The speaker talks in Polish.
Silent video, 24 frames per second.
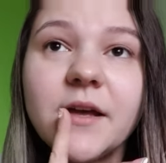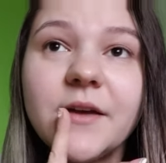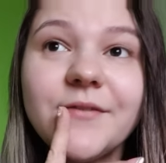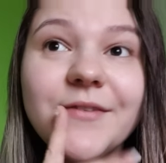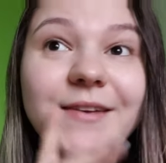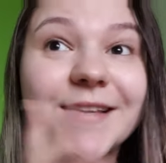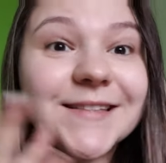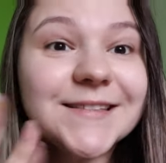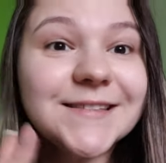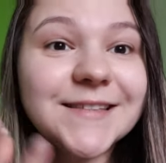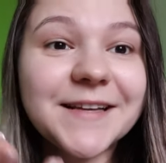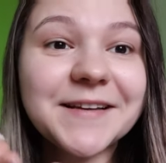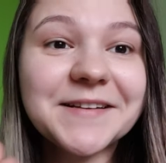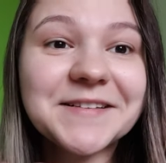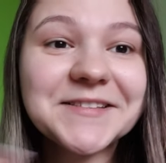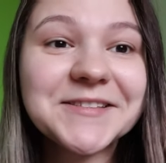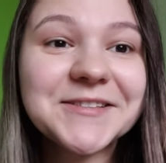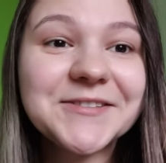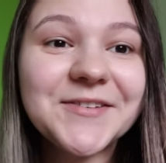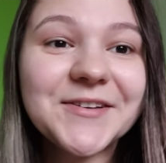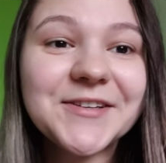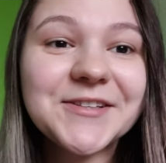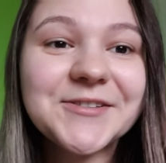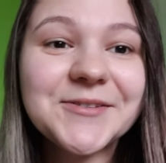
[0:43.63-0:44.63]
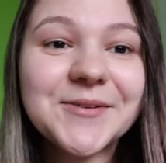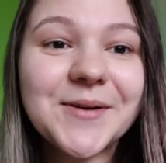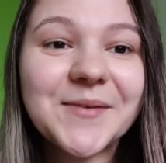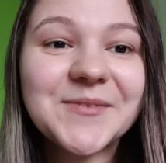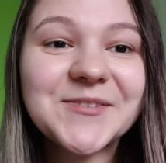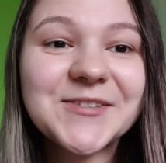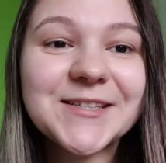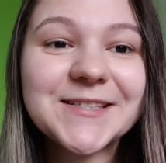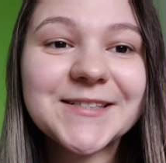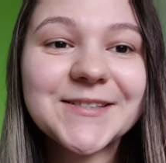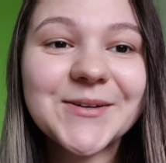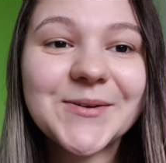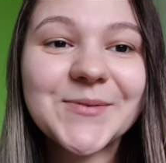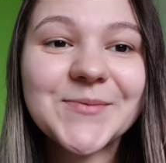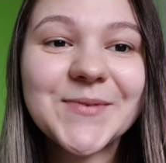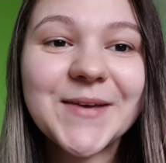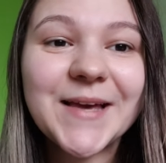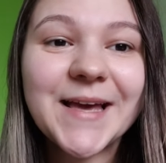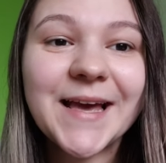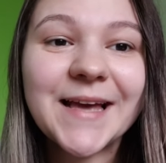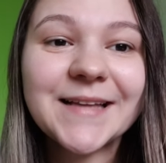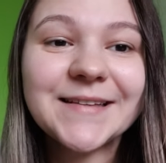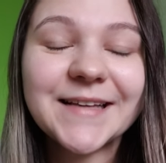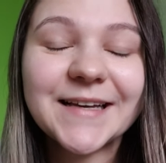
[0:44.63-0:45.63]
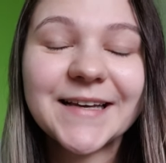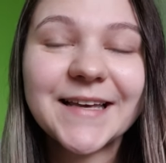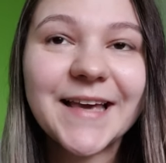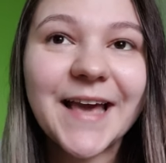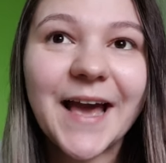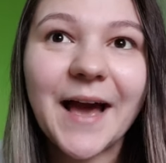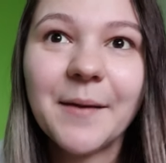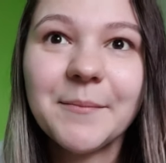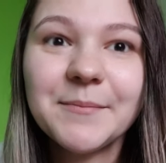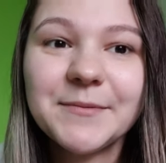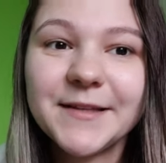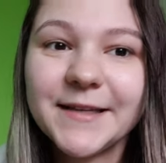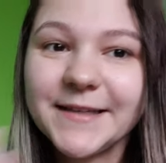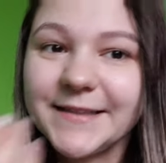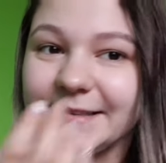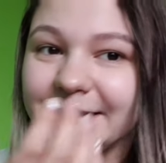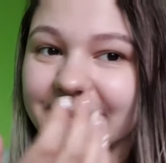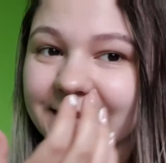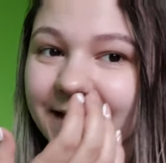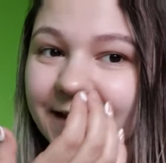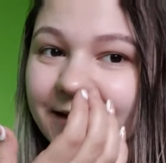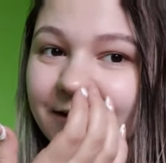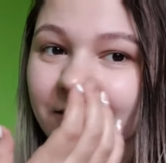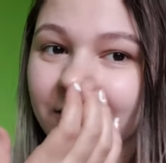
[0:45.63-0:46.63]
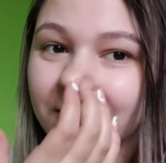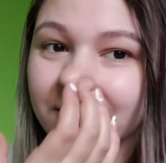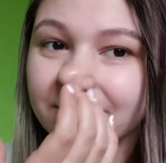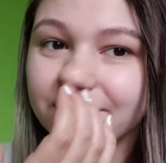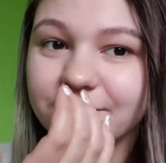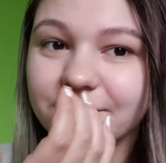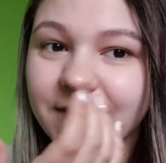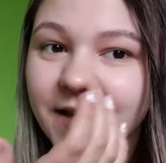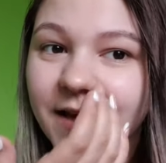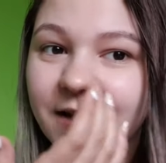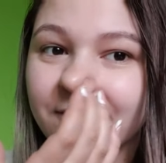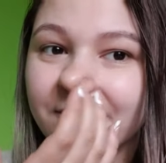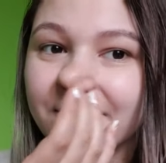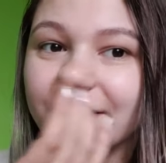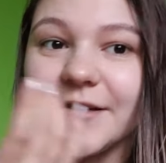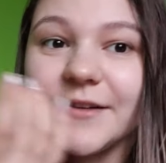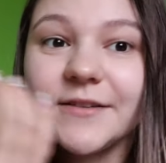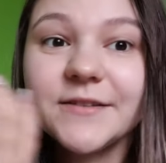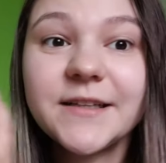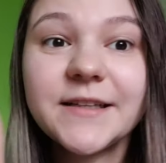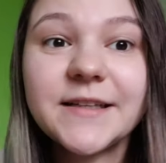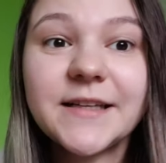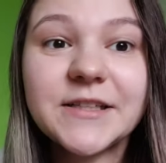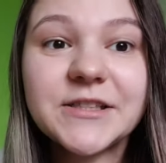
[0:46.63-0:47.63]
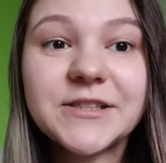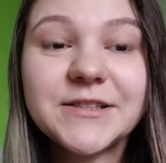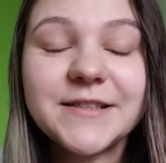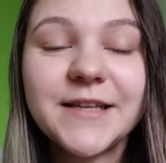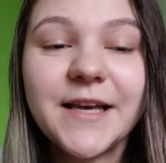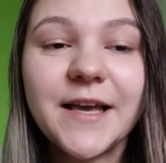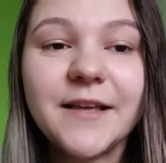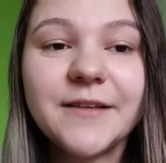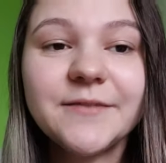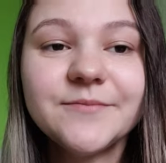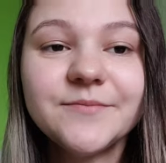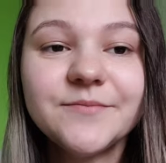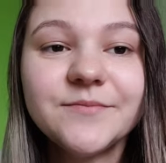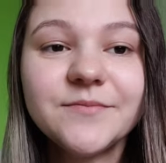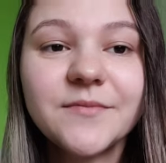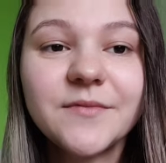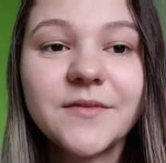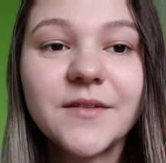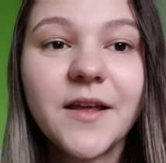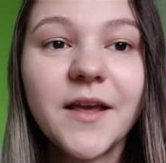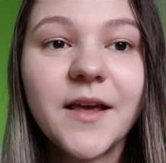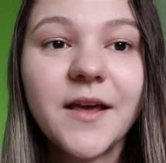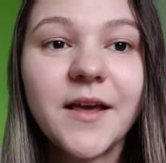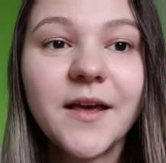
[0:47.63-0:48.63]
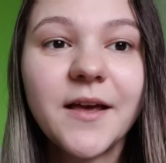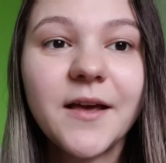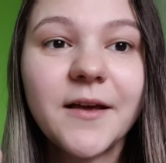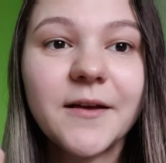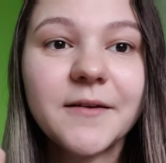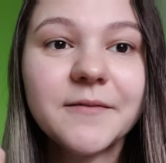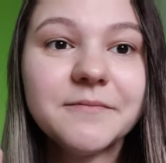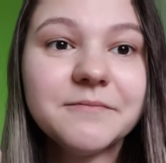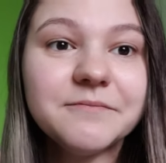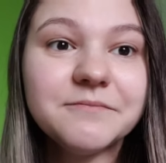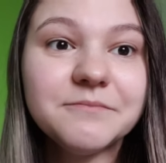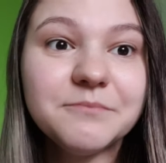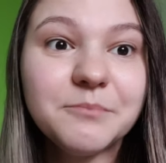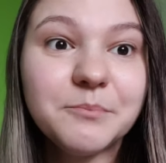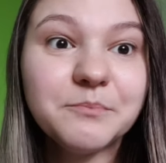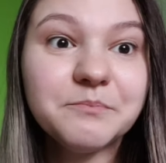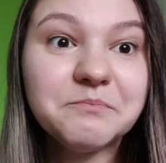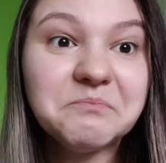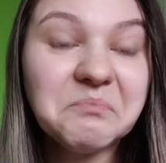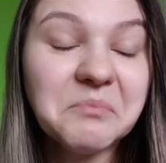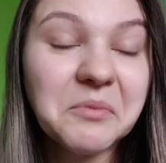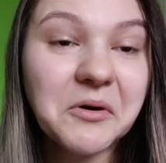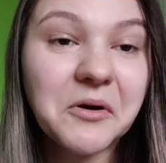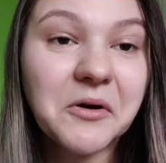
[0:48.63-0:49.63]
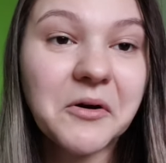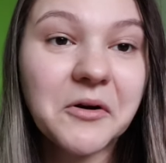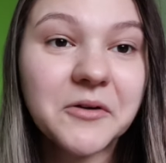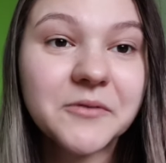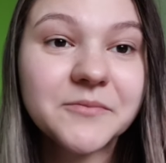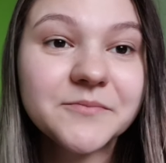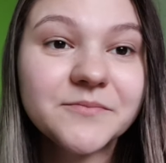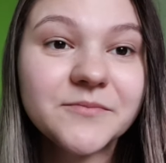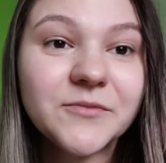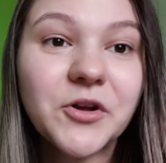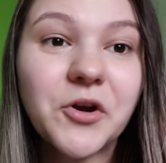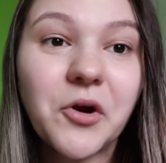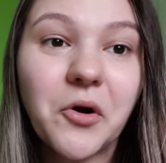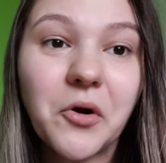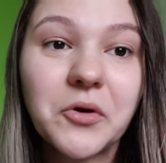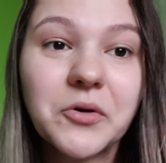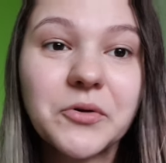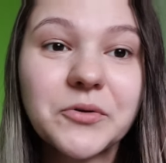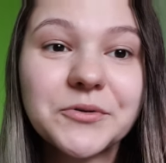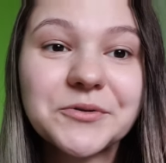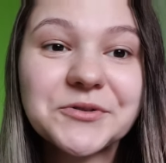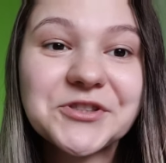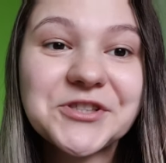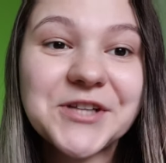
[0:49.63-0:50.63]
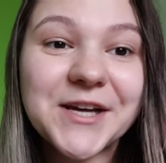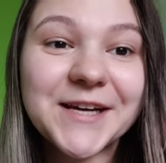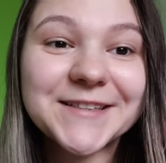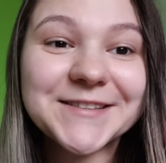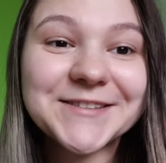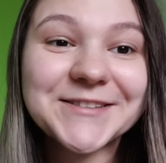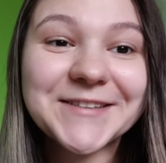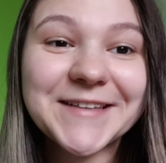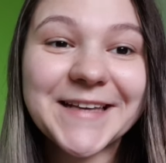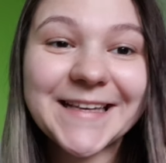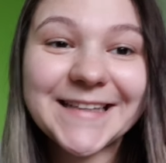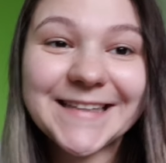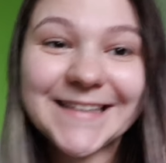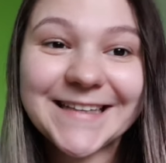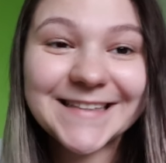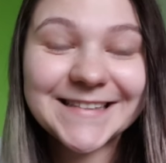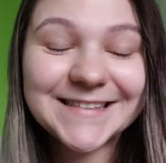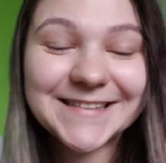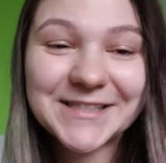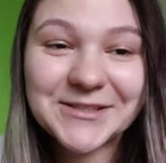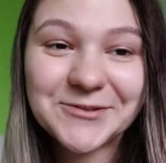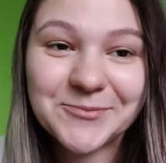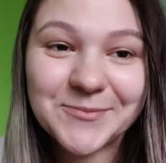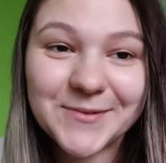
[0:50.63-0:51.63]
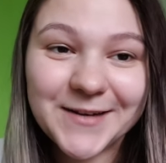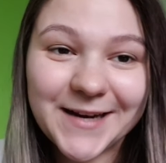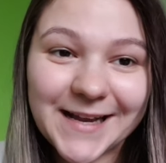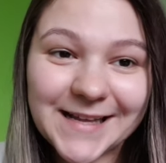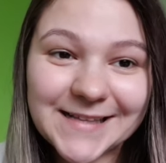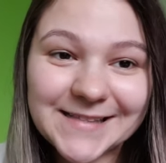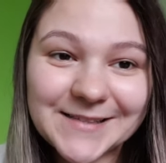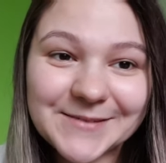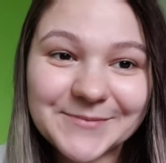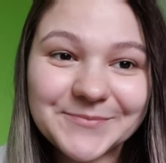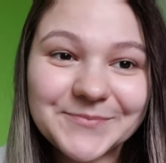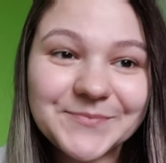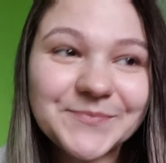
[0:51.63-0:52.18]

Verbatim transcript: Więc teraz stwierdziłam, że zrobię taki update tego, jak wygląda nasz dzień e, po roku czasu, kiedy jesteśmy razem.